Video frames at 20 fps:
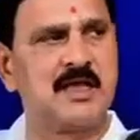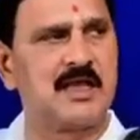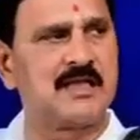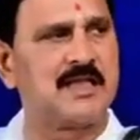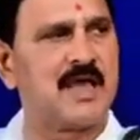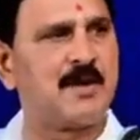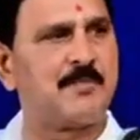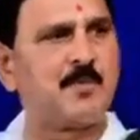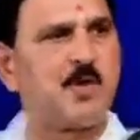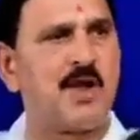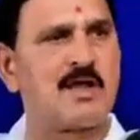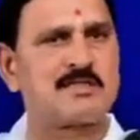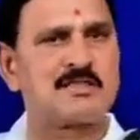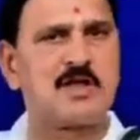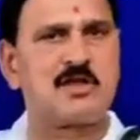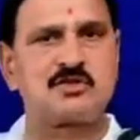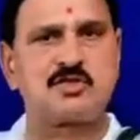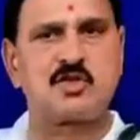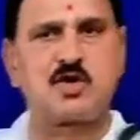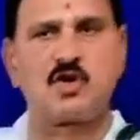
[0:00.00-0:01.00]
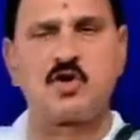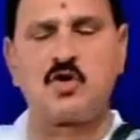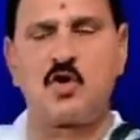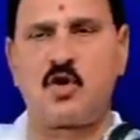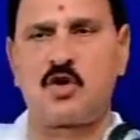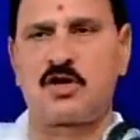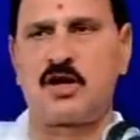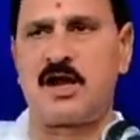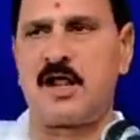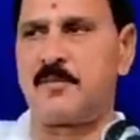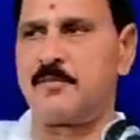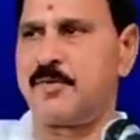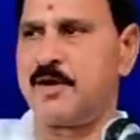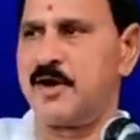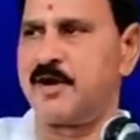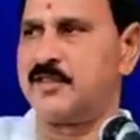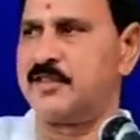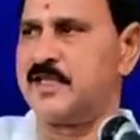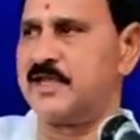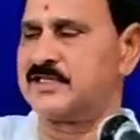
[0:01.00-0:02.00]
దాదాపు ఆ సంవత్సరం నూట
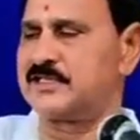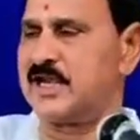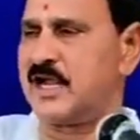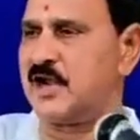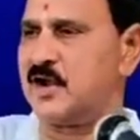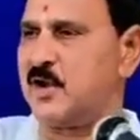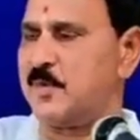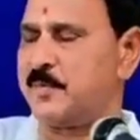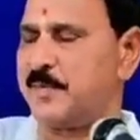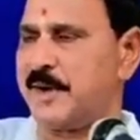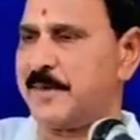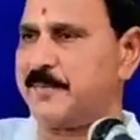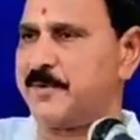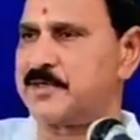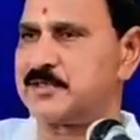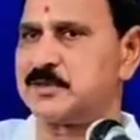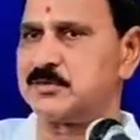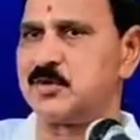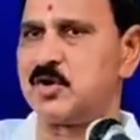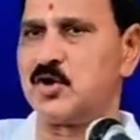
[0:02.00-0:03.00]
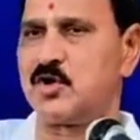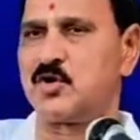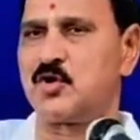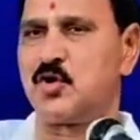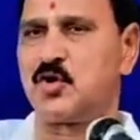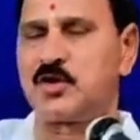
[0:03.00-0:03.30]
డెబ్బై ఏడు దేశాల్లో ప్రపంచంలో